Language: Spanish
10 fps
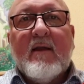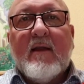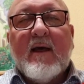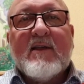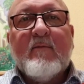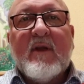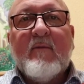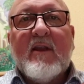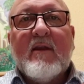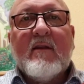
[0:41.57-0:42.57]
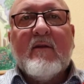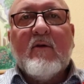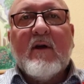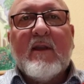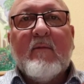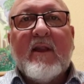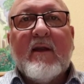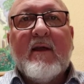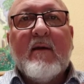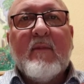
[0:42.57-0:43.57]
Ya simplemente desde UGT
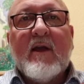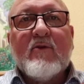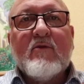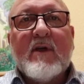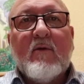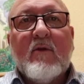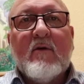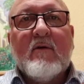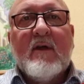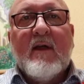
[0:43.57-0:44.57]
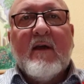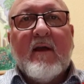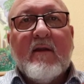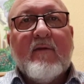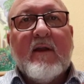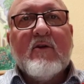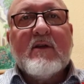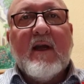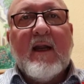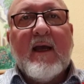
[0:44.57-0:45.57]
Madrid enviaros un saludo y deciros
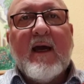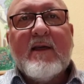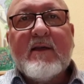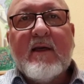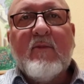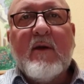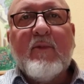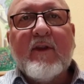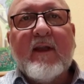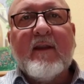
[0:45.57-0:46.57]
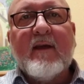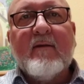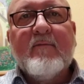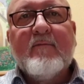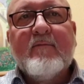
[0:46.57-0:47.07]
que leáis que es muy importante.